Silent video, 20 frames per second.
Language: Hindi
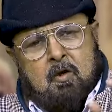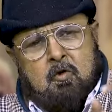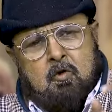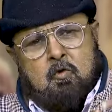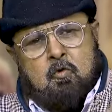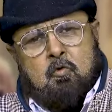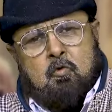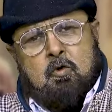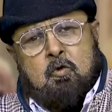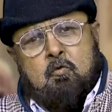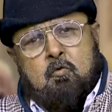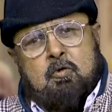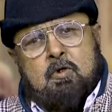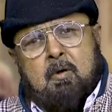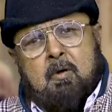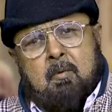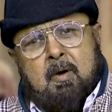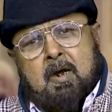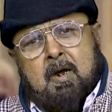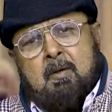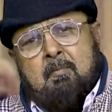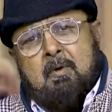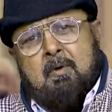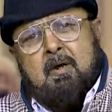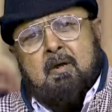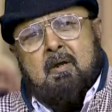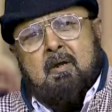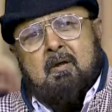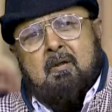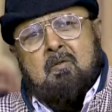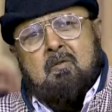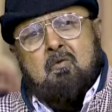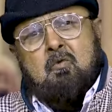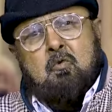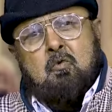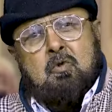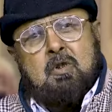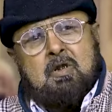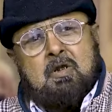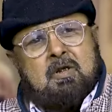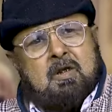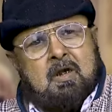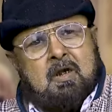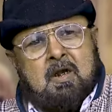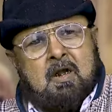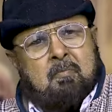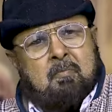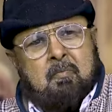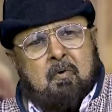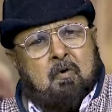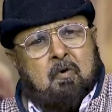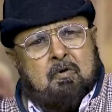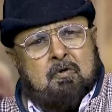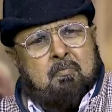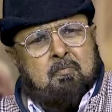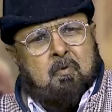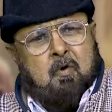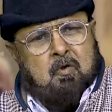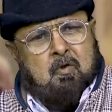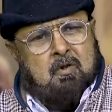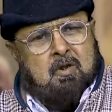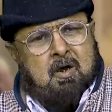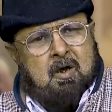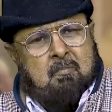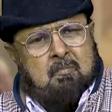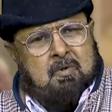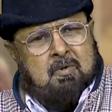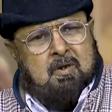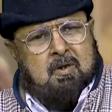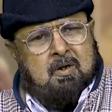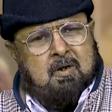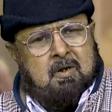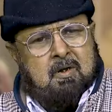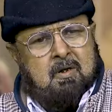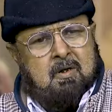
क्योंकि उस ज़माने में दूरदर्शन की पहुंच बहुत कम थी